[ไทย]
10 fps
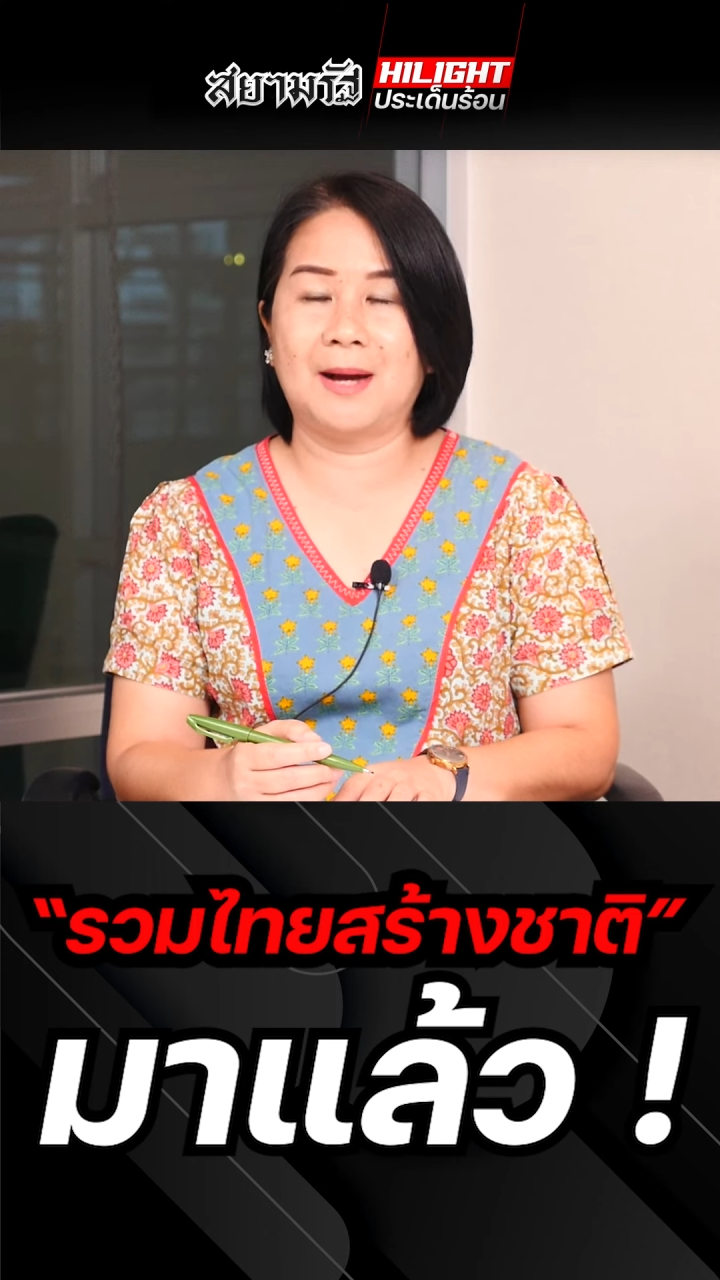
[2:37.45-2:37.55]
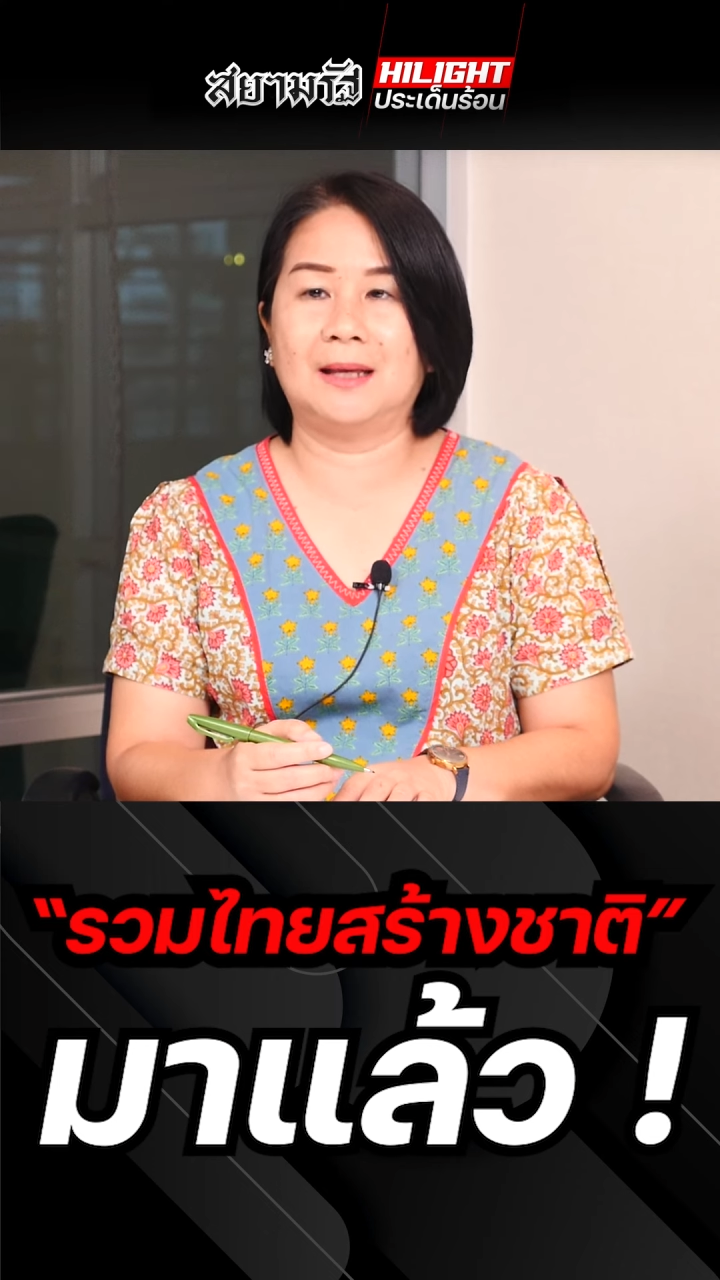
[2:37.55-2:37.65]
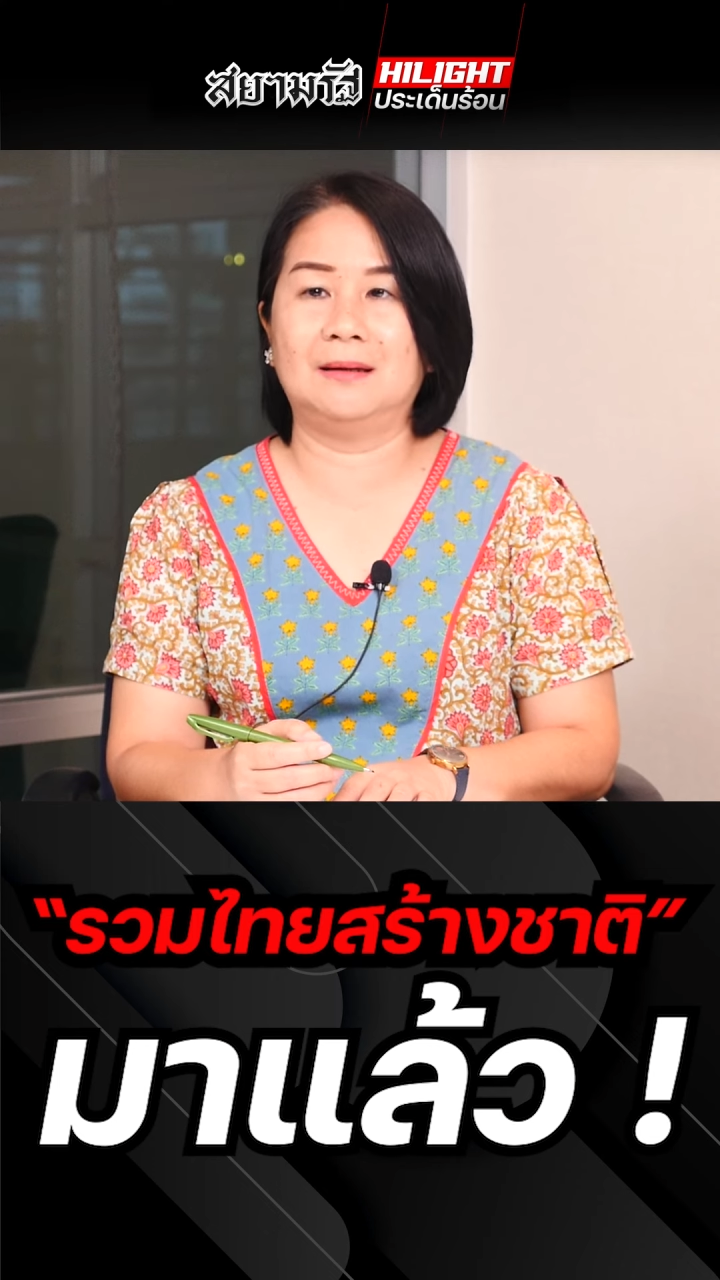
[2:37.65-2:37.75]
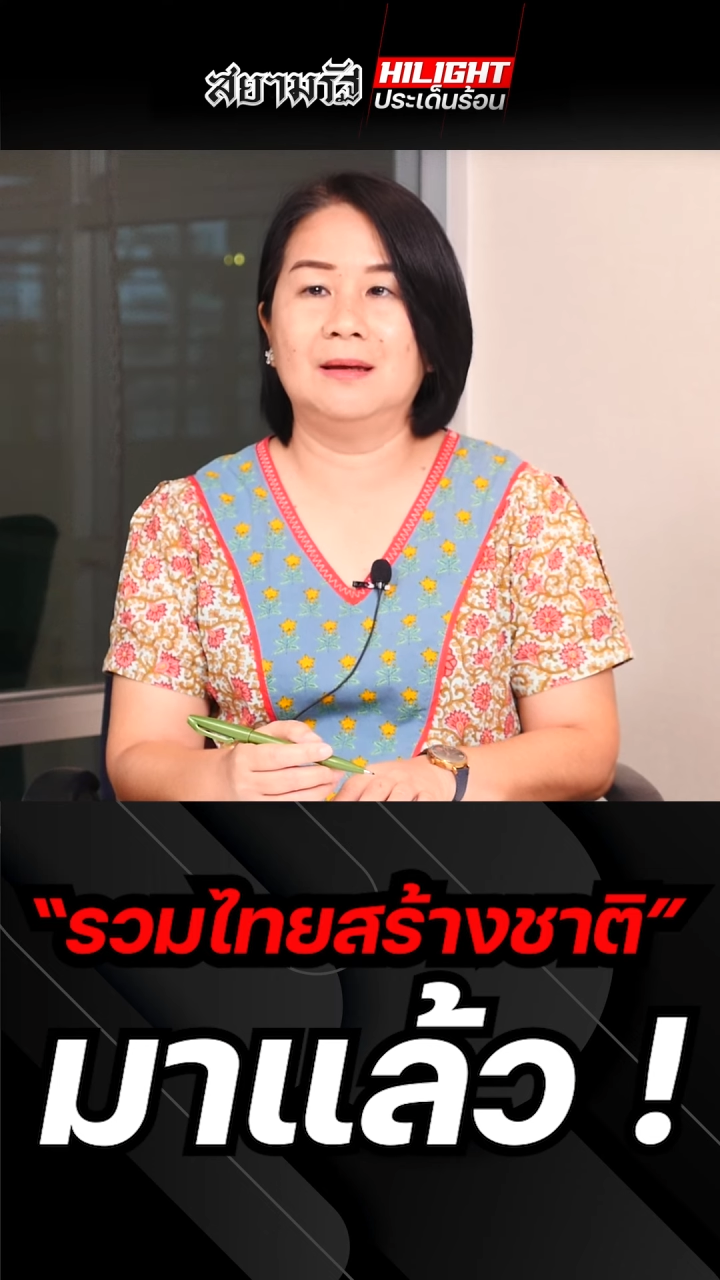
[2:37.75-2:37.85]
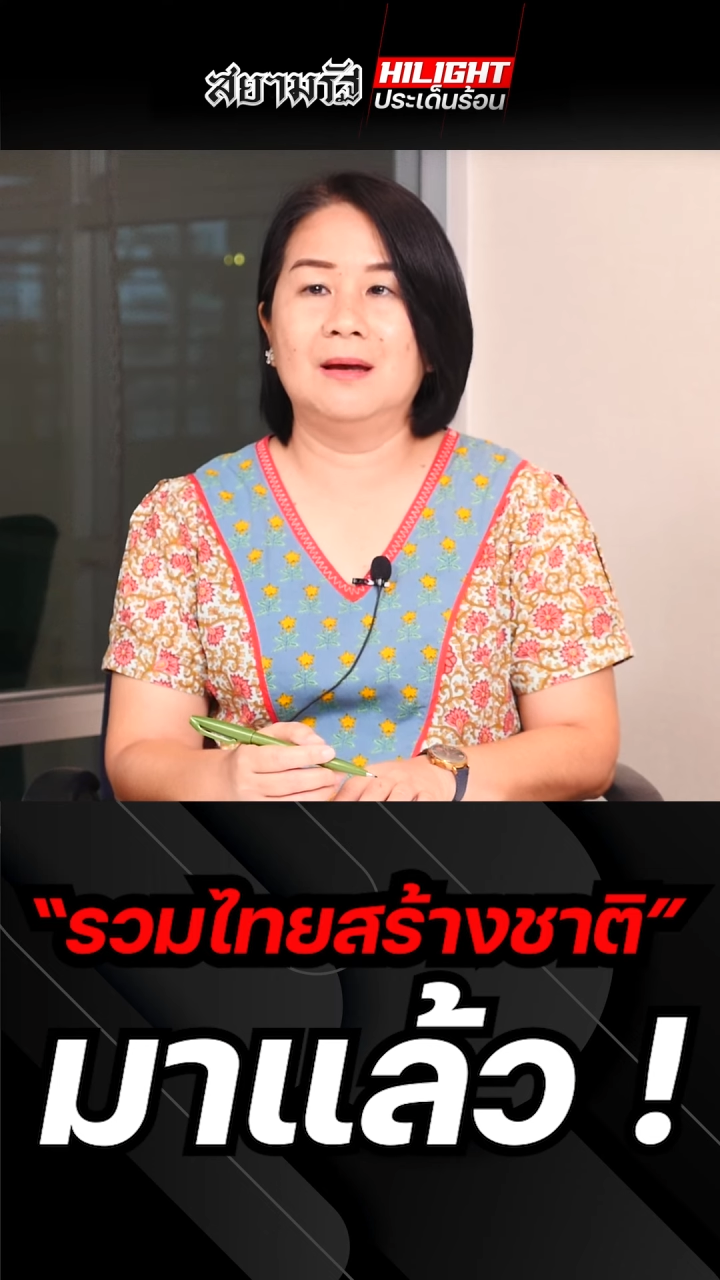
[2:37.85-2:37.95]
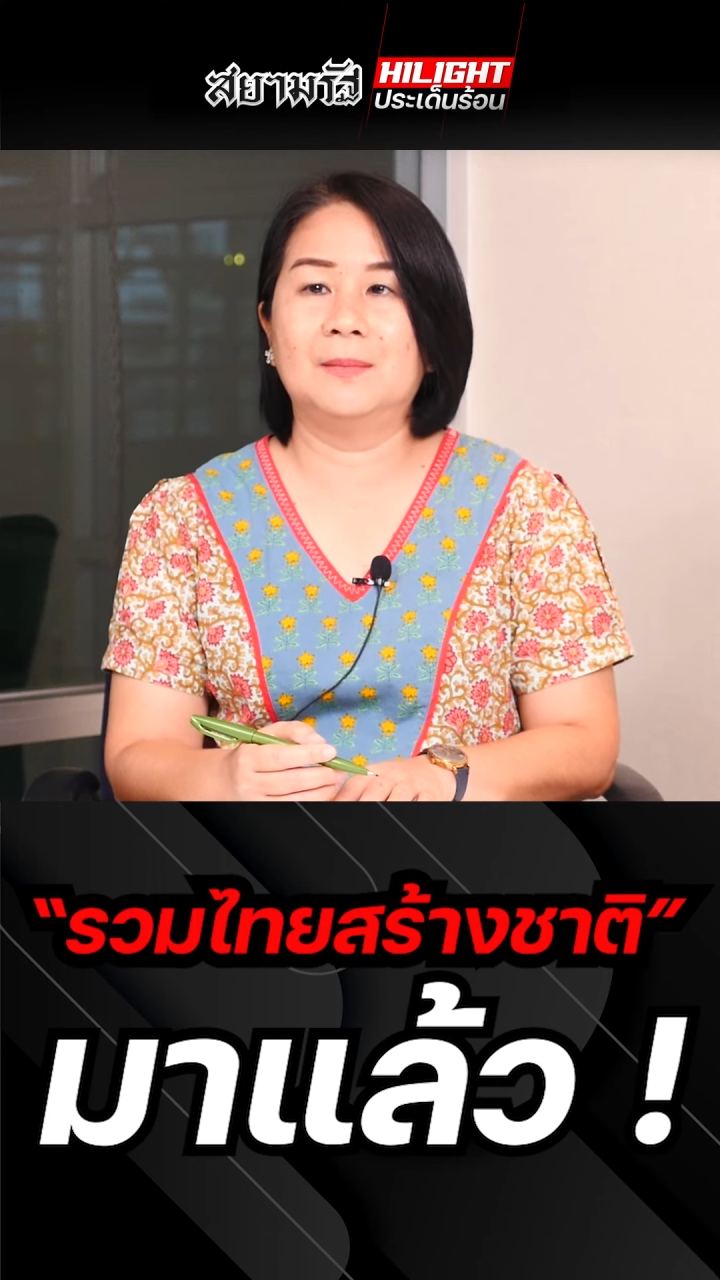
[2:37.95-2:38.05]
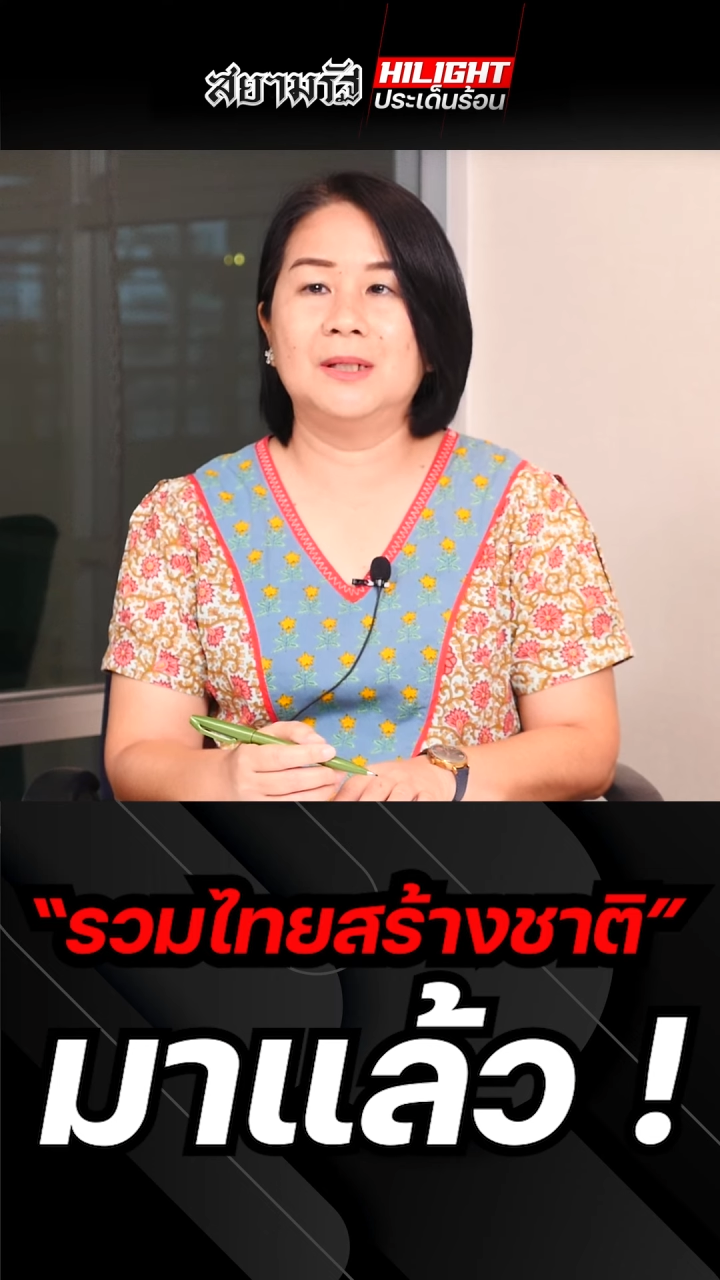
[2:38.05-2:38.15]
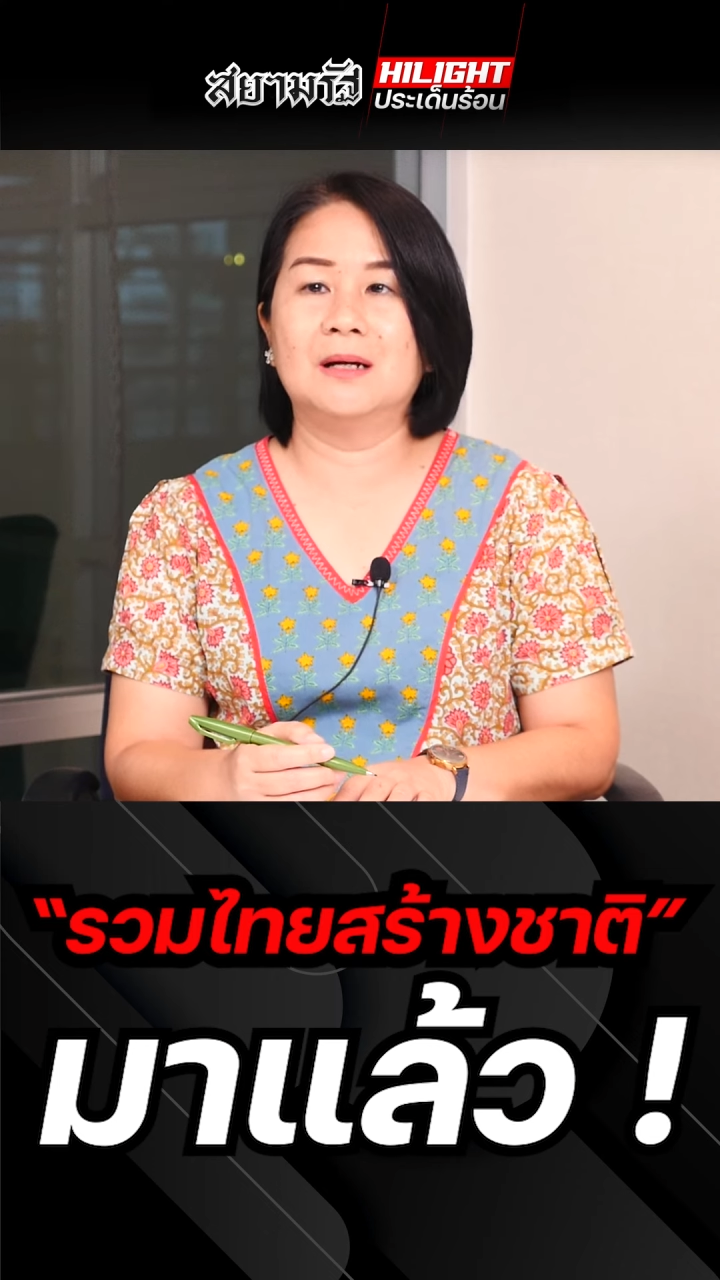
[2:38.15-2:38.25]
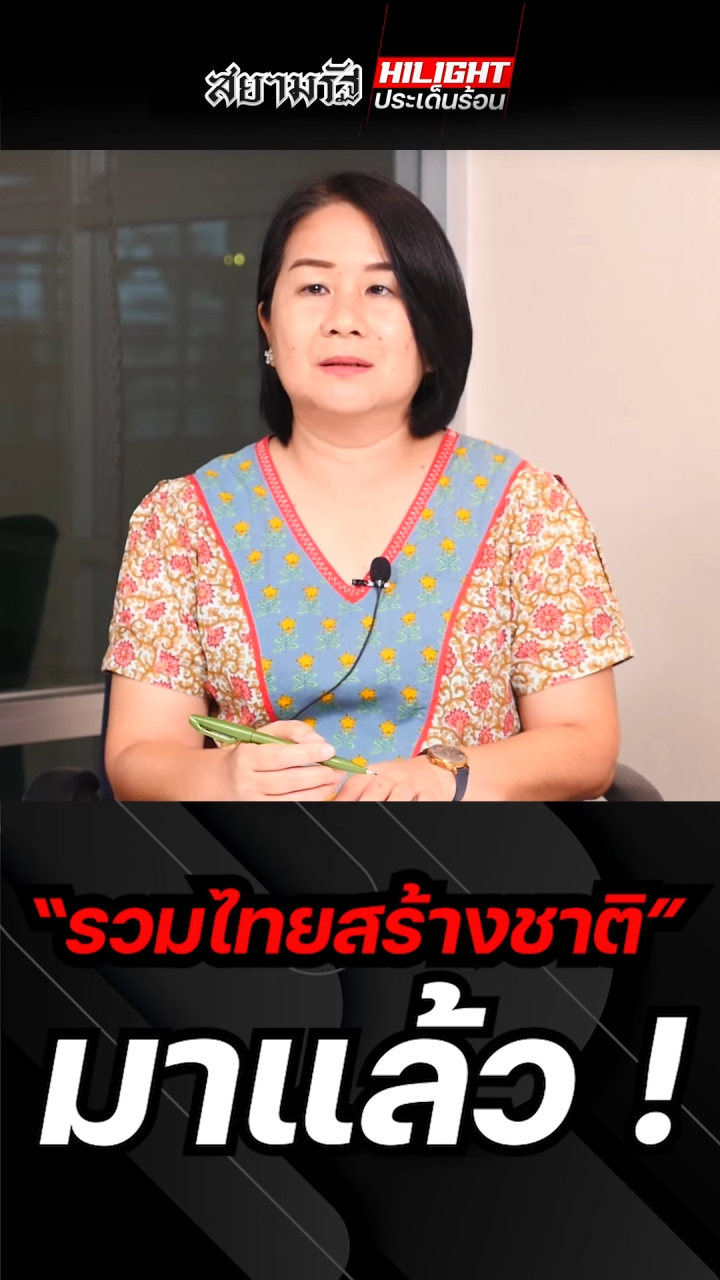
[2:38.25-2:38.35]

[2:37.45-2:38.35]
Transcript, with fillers: ใหม่เพื่